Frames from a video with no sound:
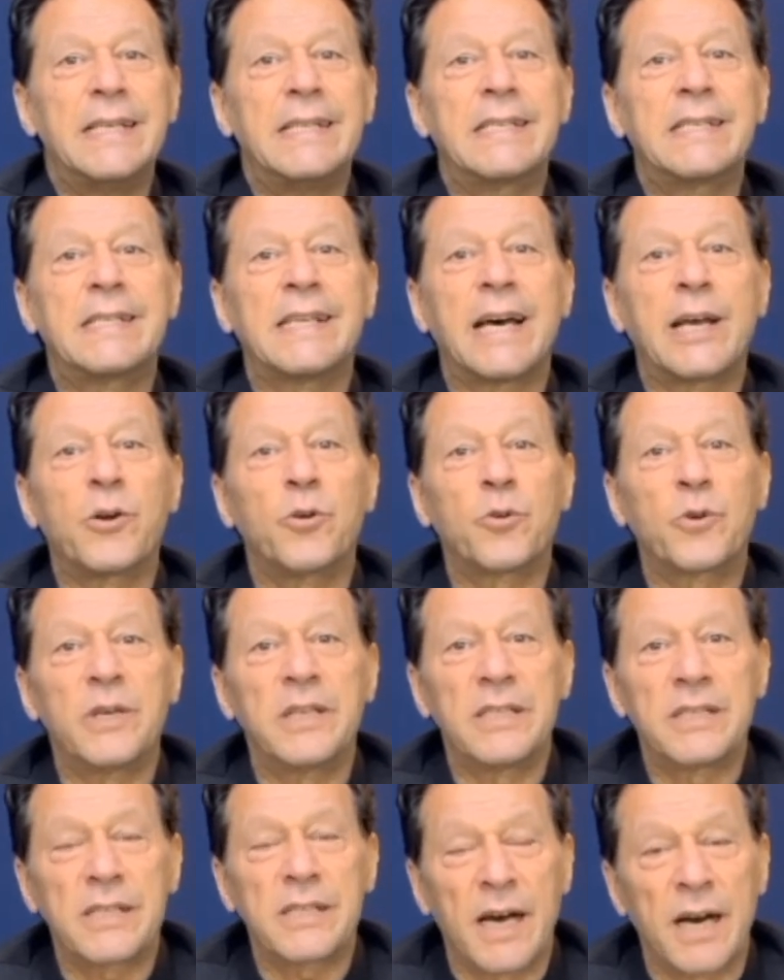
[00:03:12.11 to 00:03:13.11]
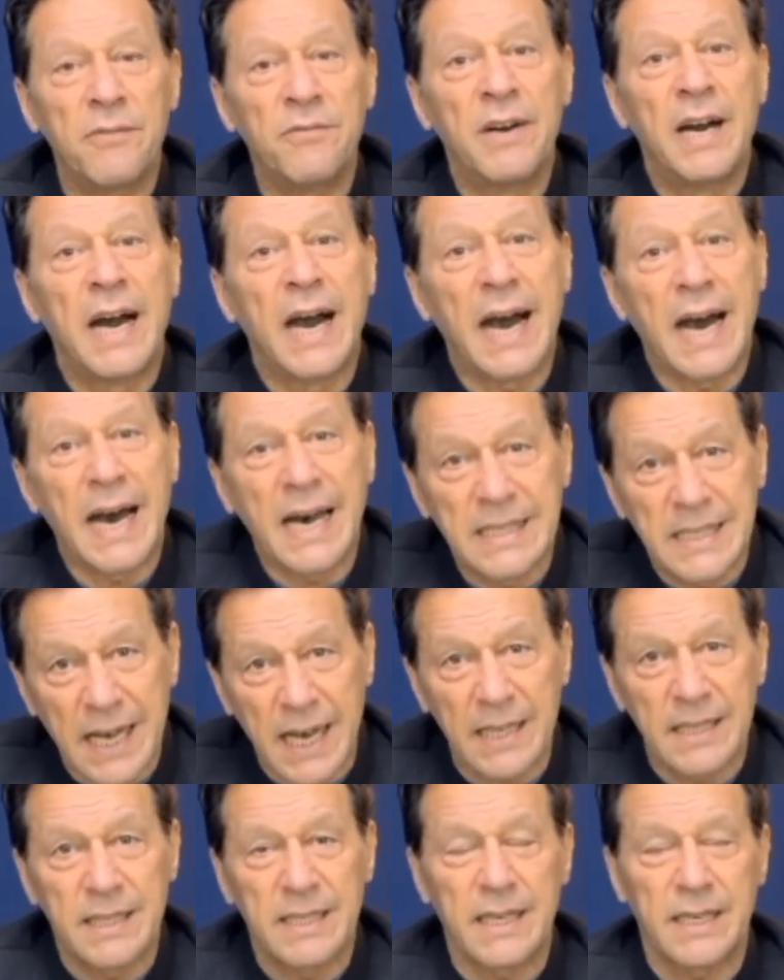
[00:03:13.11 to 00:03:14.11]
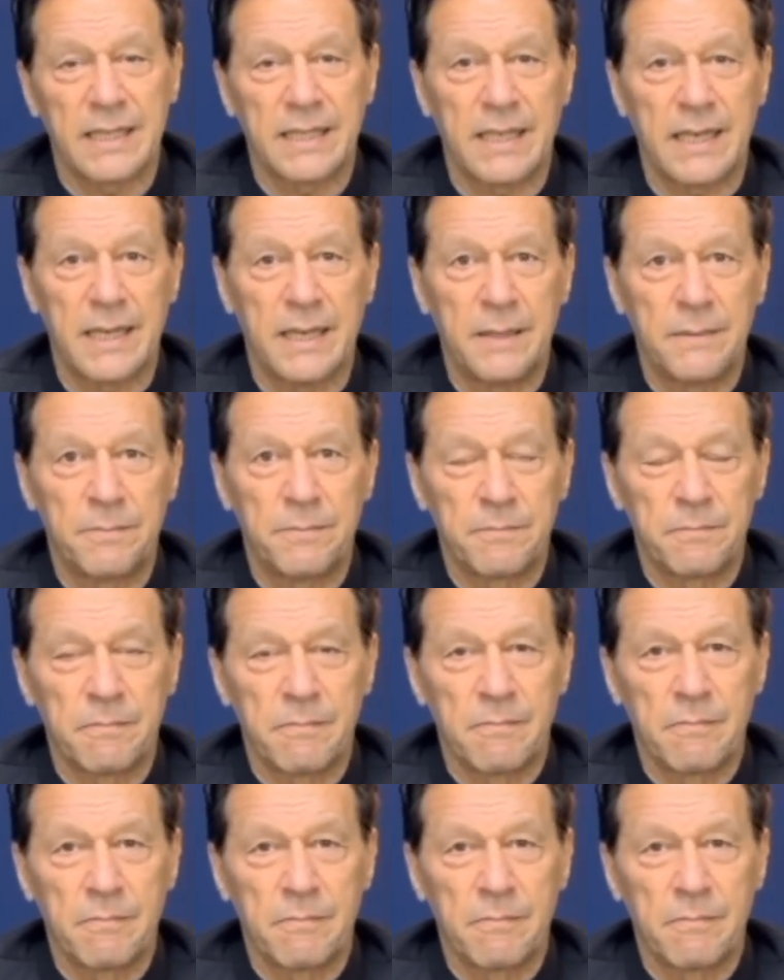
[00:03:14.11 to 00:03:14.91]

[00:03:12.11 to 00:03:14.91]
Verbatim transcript: इंसानों को इंसाफ आज़ाद करता है